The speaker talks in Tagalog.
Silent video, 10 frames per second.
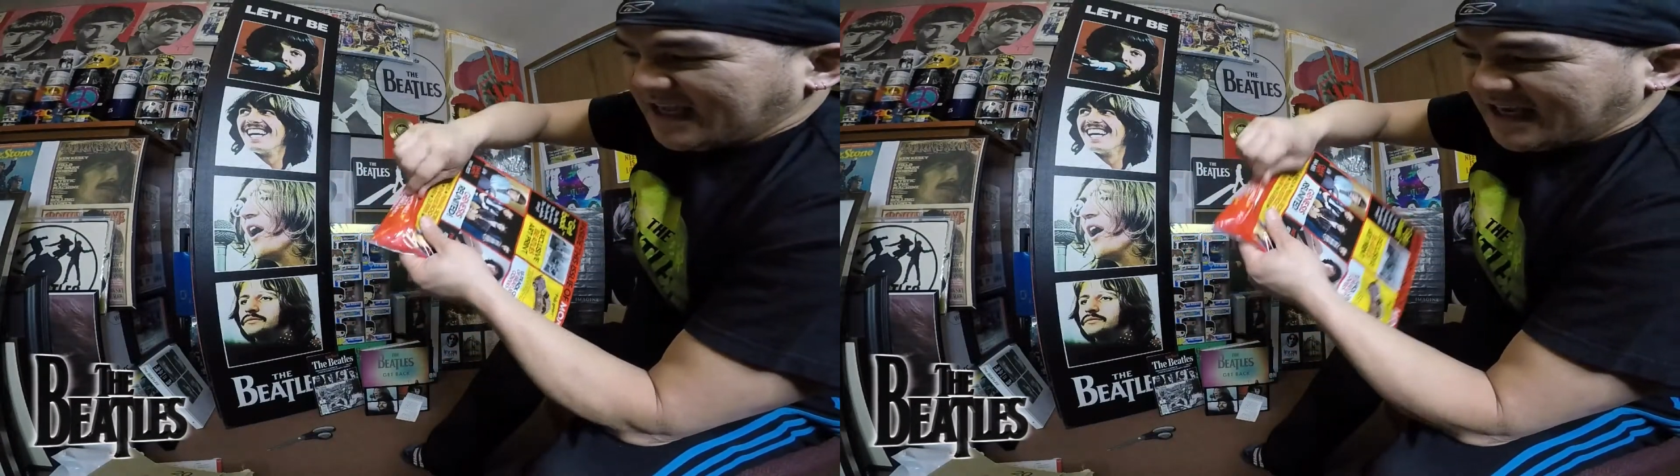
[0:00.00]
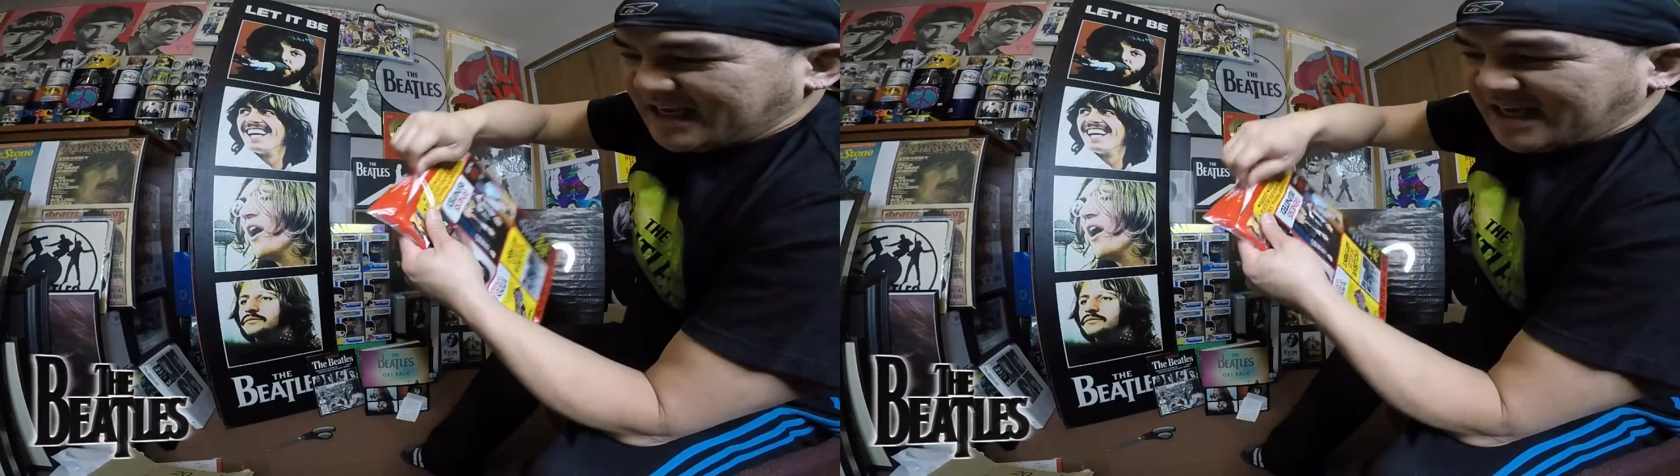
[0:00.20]

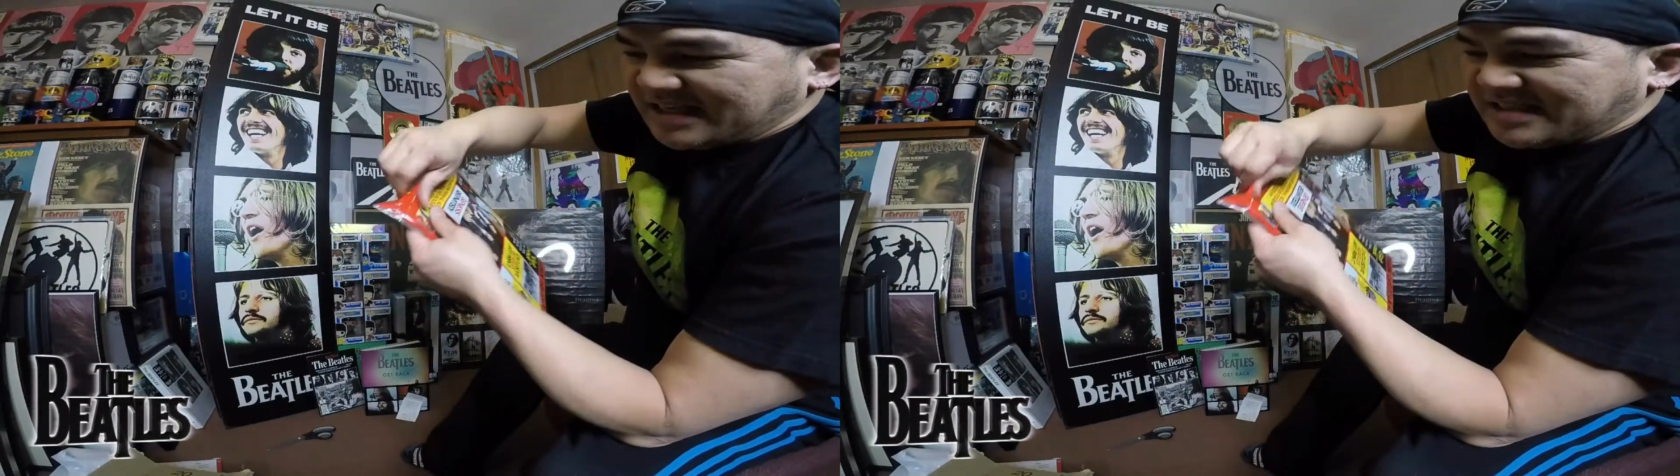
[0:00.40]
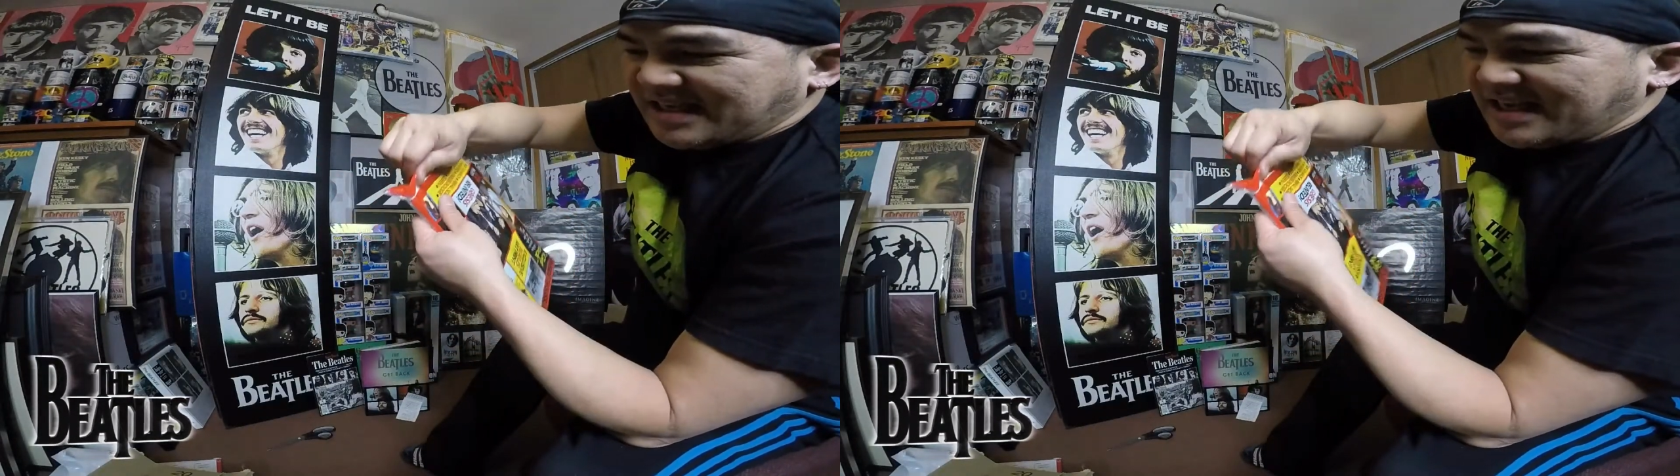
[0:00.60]
Kaya,
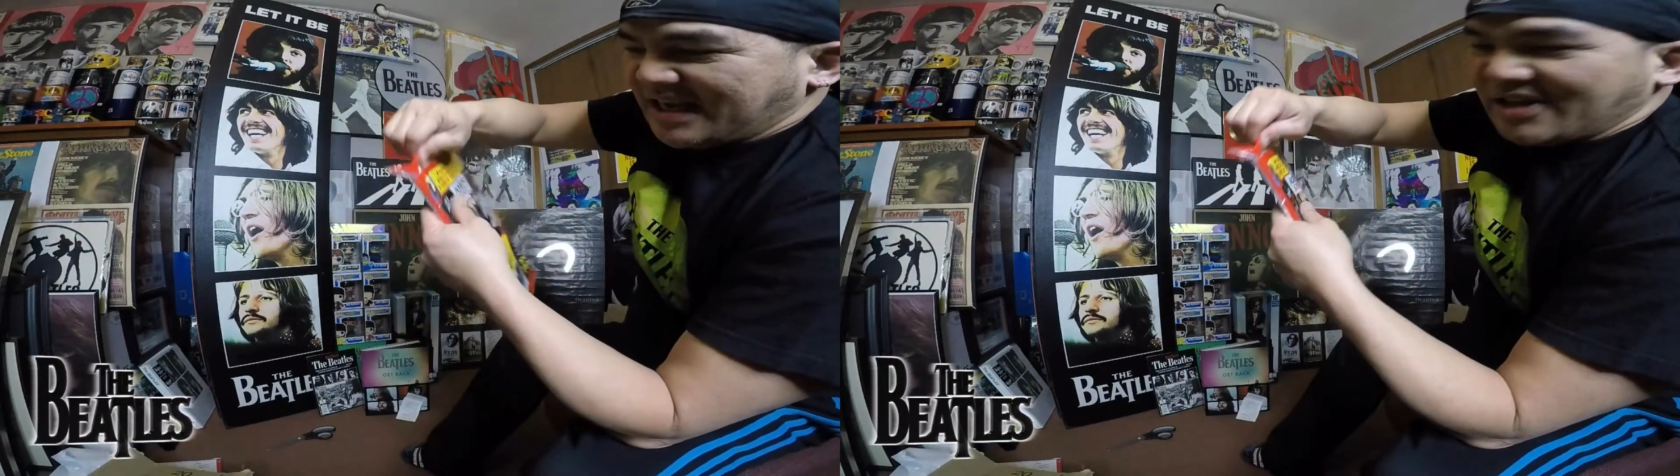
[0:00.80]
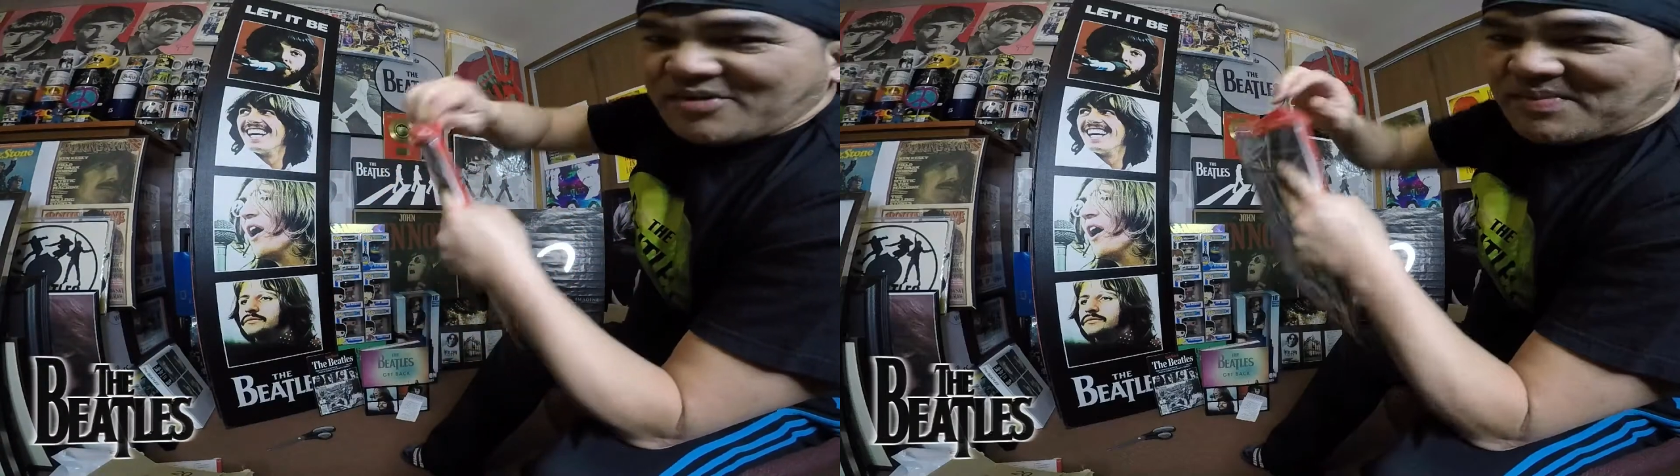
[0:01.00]

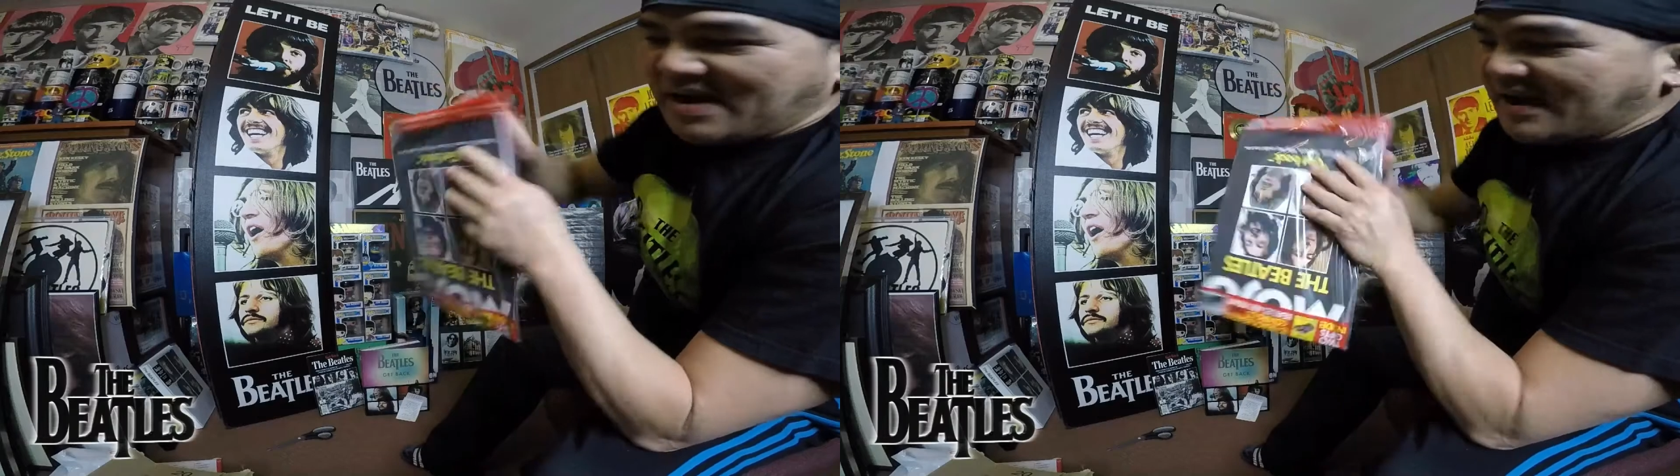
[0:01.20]
asilyado pa.